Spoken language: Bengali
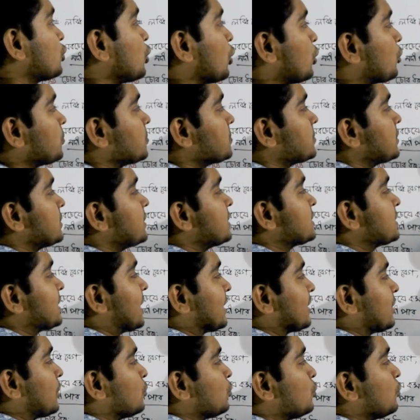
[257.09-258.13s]
ধরো হচ্ছে যে
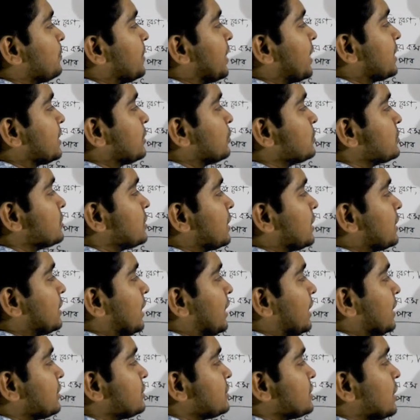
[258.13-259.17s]
সাঁতারুর বেগটা হচ্ছে
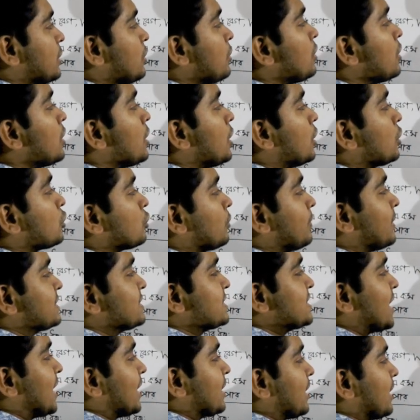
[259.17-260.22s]
দেওয়া হচ্ছিল তোমার
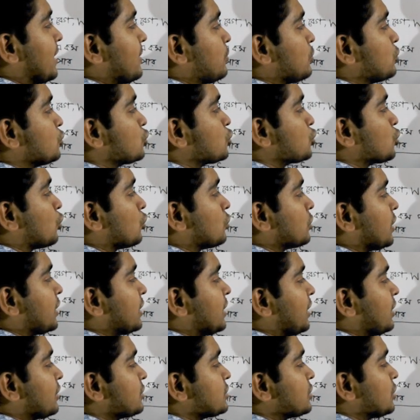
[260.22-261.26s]
চার এবং স্রোতটা
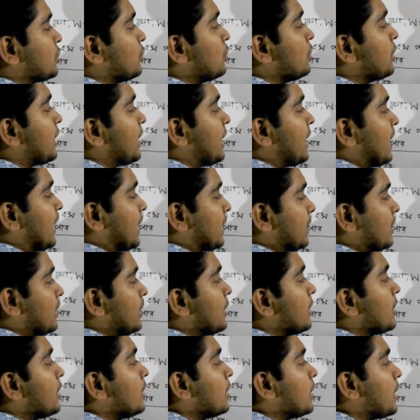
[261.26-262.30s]
দেওয়া হচ্ছিল এক
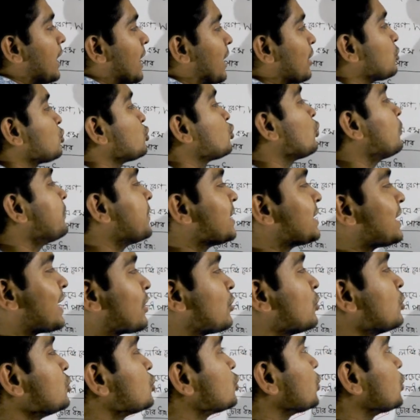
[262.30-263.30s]
এখন তোমরা দেখো